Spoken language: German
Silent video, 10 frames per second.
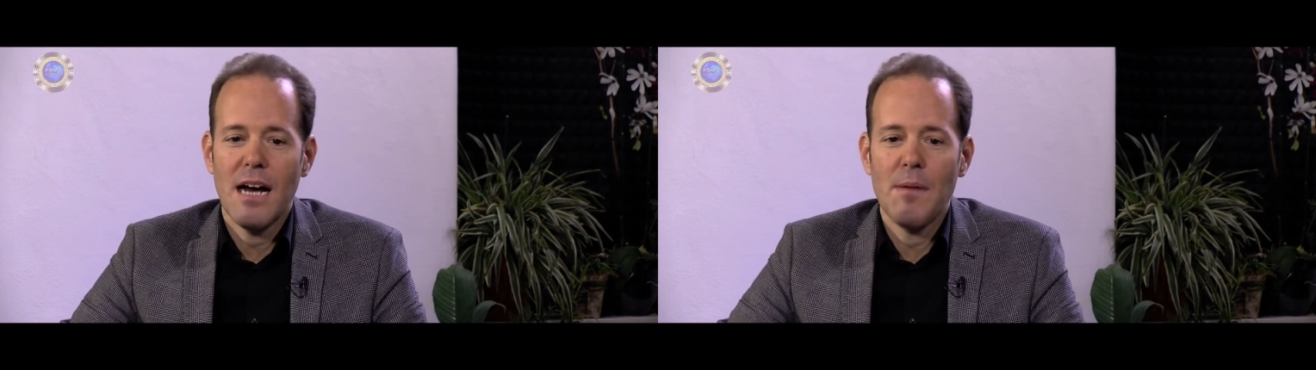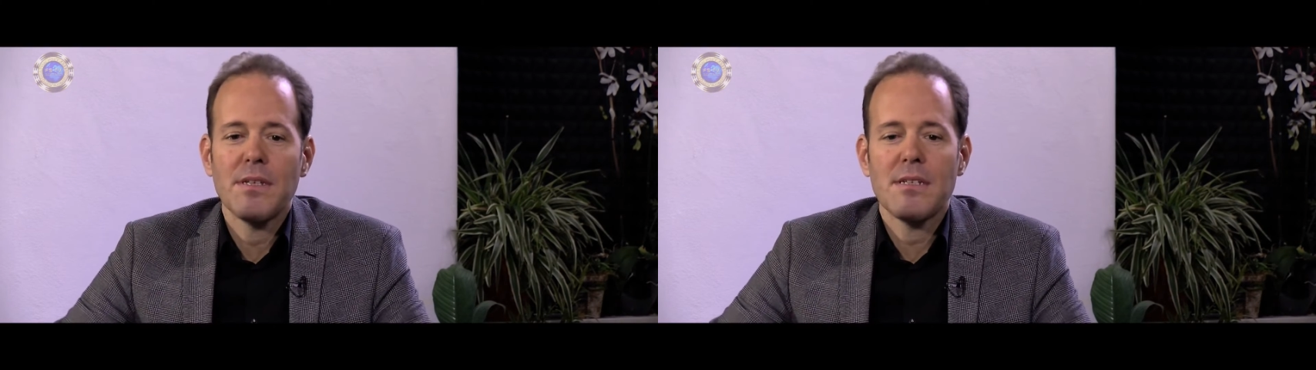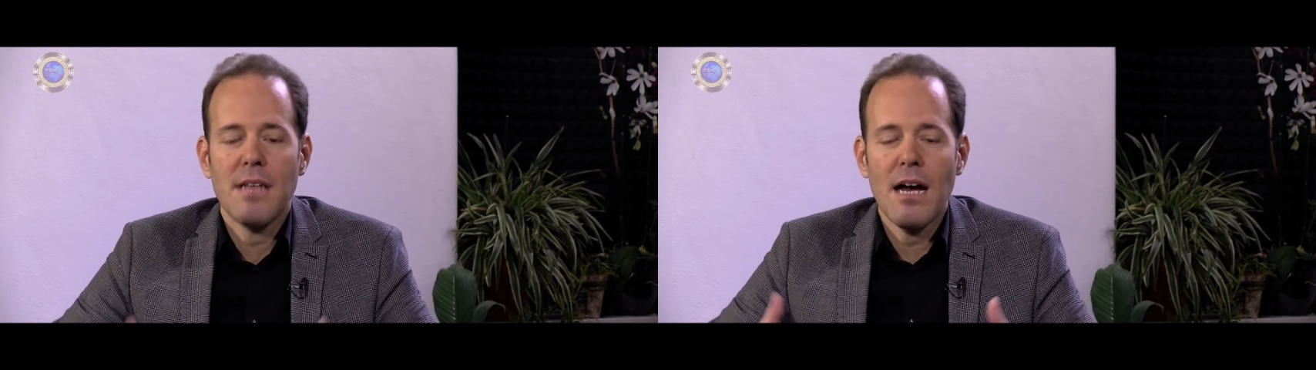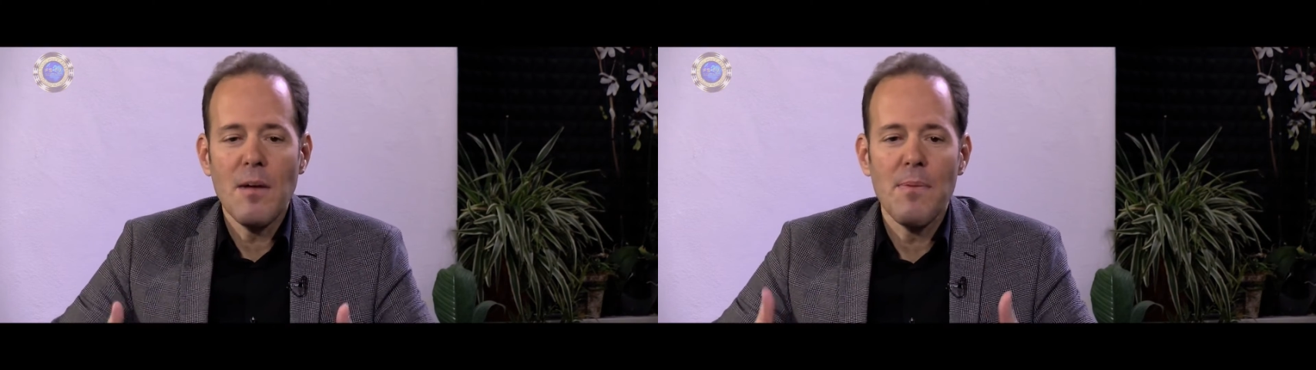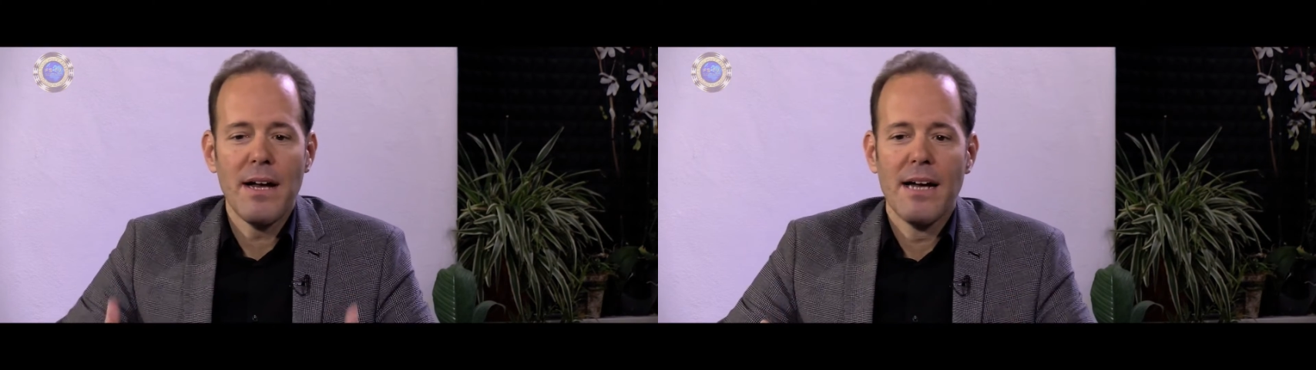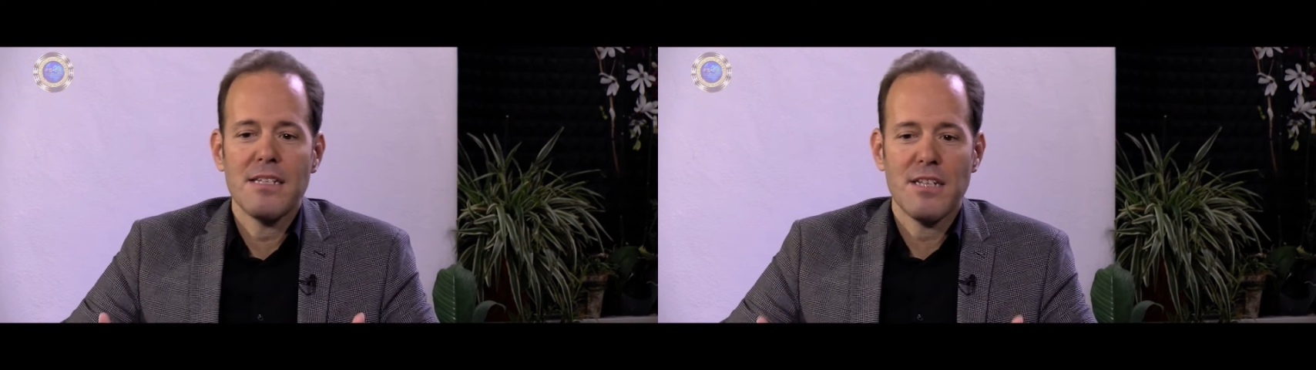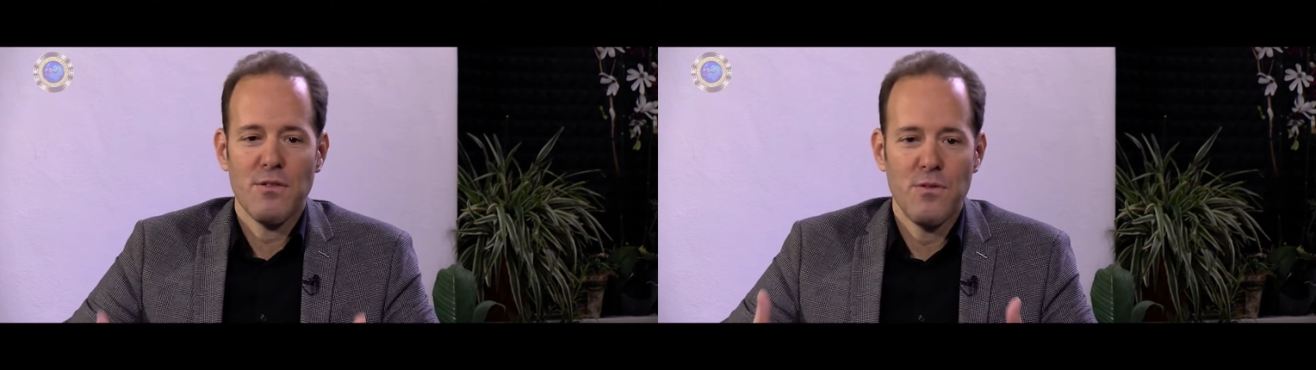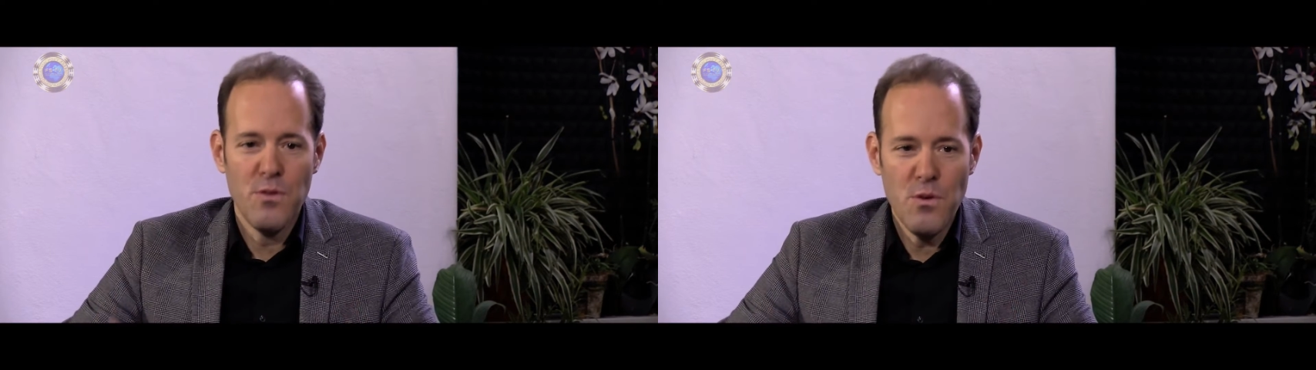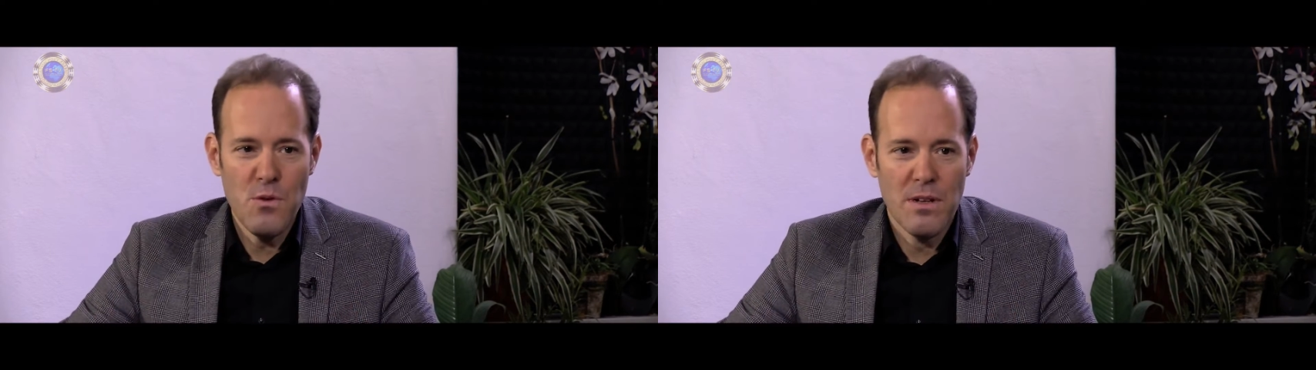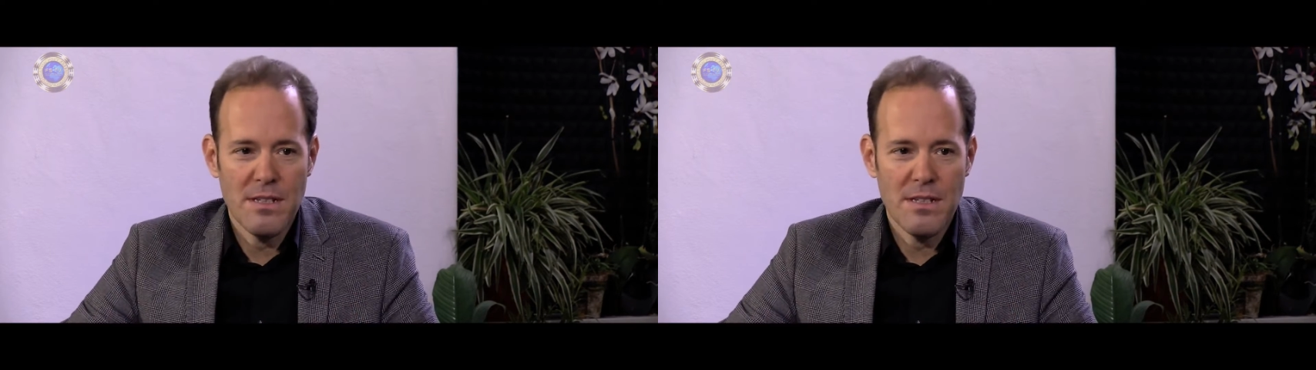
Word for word: Aber das Dankbarkeitsgefühl,